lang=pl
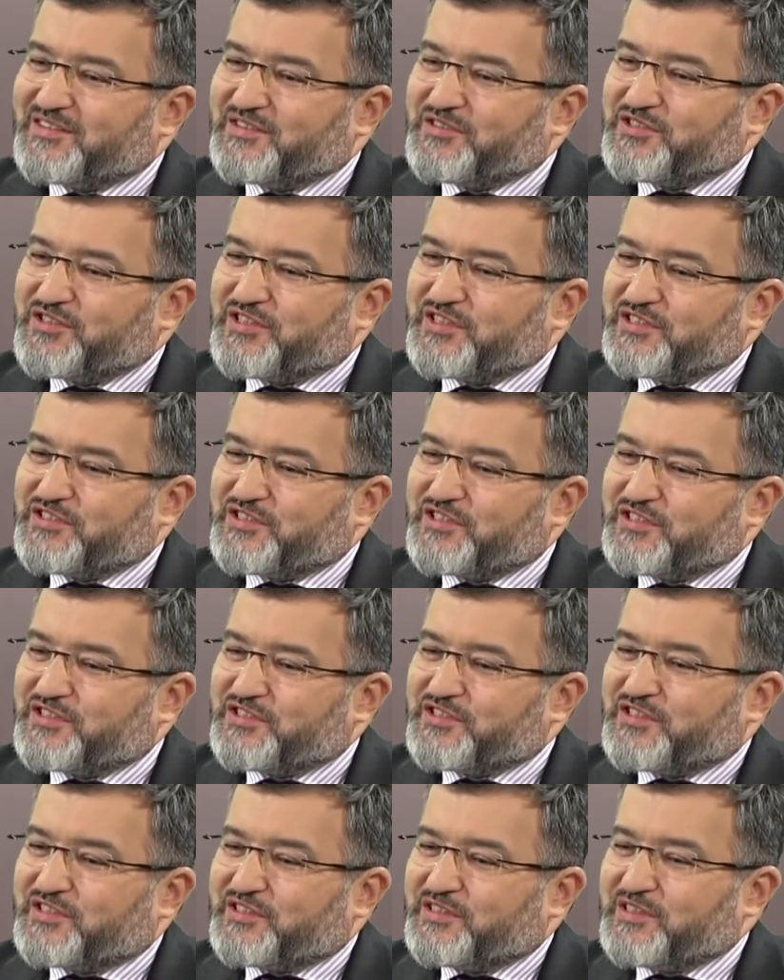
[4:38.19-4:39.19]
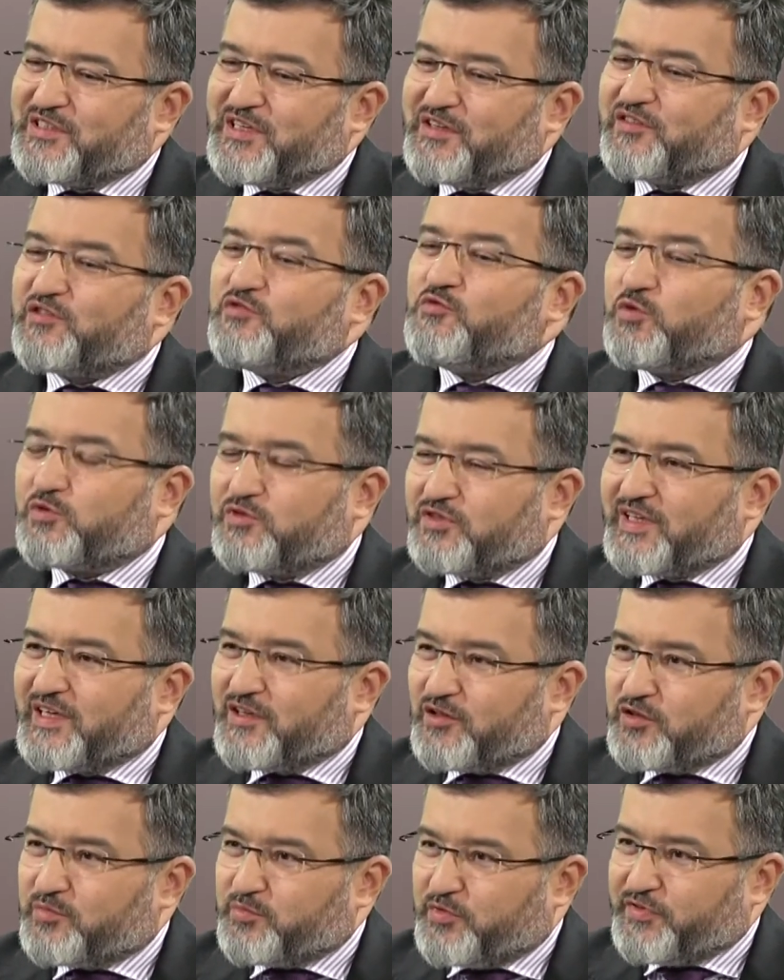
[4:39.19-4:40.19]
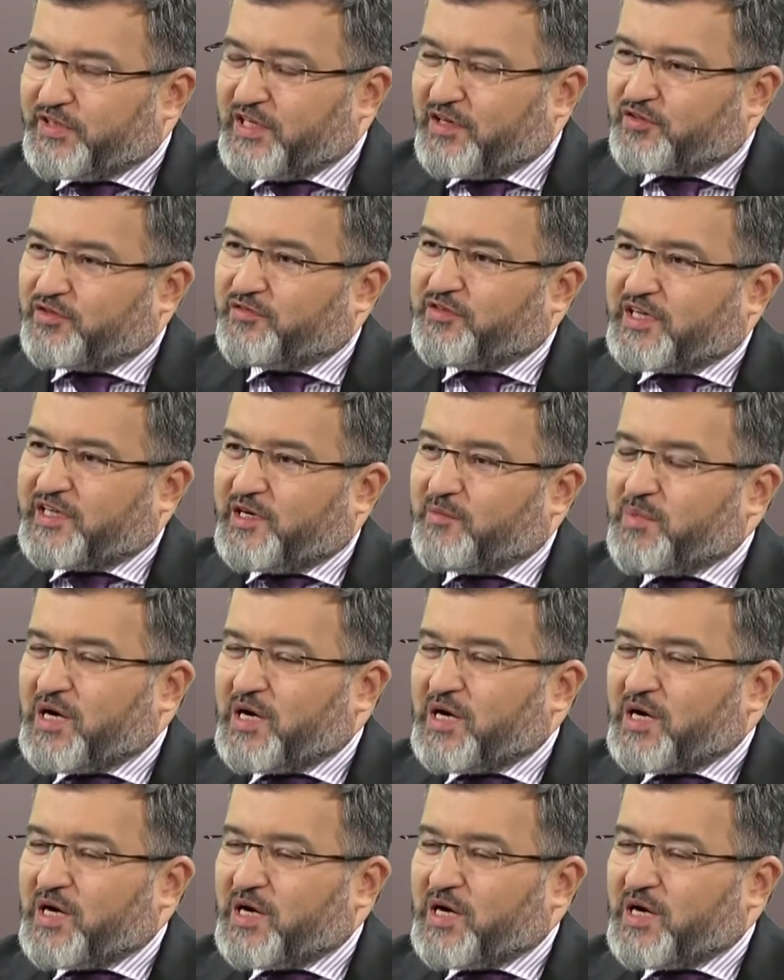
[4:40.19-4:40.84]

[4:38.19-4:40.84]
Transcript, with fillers: że, że, że jest głód tego typu finansowania.